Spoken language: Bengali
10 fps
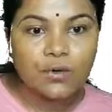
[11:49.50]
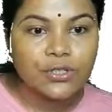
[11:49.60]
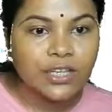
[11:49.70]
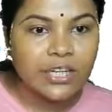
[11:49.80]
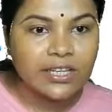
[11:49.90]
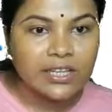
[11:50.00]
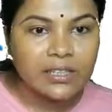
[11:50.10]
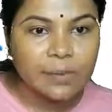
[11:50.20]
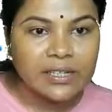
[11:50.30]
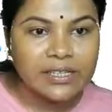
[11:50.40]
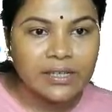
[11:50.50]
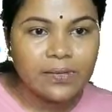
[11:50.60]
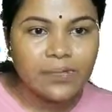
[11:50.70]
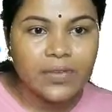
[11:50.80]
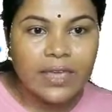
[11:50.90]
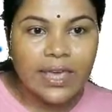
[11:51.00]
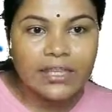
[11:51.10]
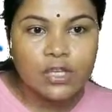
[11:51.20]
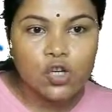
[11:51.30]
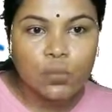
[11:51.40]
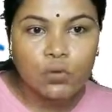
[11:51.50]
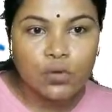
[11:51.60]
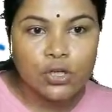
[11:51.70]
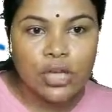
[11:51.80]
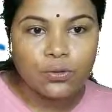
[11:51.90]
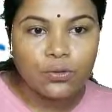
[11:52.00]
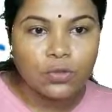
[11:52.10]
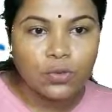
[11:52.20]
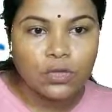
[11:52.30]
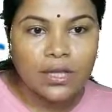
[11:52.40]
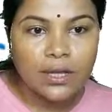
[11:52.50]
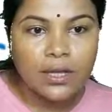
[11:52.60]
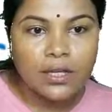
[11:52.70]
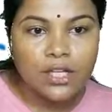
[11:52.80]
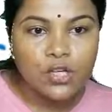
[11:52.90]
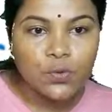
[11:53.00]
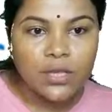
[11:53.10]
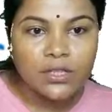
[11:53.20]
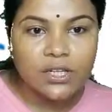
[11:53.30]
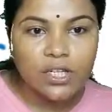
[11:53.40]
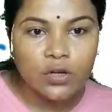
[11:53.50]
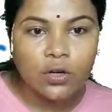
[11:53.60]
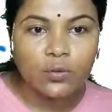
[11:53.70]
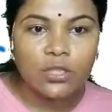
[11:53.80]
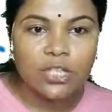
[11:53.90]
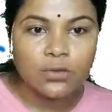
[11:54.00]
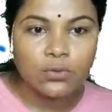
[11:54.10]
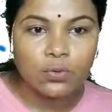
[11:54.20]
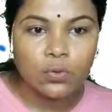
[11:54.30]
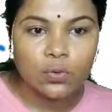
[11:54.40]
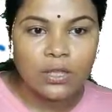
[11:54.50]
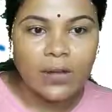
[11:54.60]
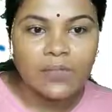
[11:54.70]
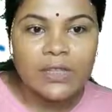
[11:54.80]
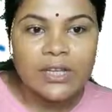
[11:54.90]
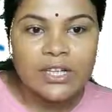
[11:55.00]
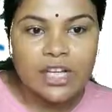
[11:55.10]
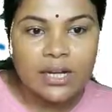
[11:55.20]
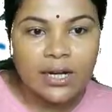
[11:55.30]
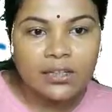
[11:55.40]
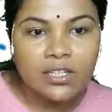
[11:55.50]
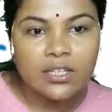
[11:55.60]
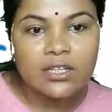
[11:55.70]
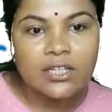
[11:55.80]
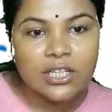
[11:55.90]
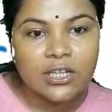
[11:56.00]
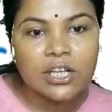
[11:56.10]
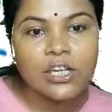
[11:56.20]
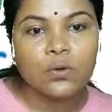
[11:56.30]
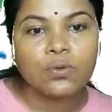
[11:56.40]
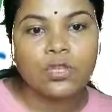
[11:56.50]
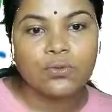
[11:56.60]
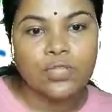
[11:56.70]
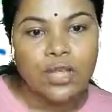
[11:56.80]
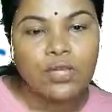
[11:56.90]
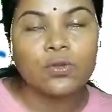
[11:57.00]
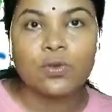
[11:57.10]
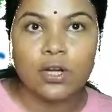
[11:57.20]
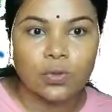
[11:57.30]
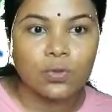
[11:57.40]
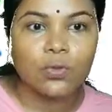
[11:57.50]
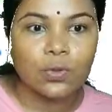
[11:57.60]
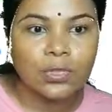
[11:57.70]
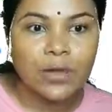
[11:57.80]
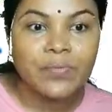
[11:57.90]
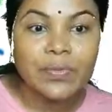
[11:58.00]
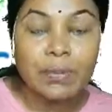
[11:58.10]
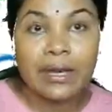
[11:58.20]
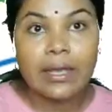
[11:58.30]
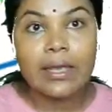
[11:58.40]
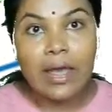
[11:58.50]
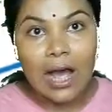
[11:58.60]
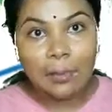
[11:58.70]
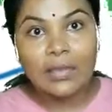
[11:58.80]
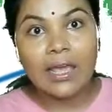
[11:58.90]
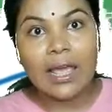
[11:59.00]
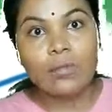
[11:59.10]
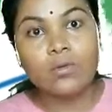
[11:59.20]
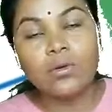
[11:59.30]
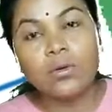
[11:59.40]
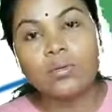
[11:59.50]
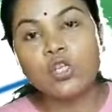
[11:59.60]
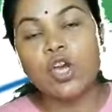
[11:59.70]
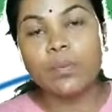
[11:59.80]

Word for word: স্ক্রিনে দেখতে পাচ্ছেন এই যে সমন্বয় সাধন দক্ষতা শিশুকেন্দ্রিক শিক্ষণ পরিচালন দক্ষতা শিক্ষার্থীদের জিজ্ঞাসা করতে উৎসাহিত করার দক্ষতা মানে আপনি এমন বিষয়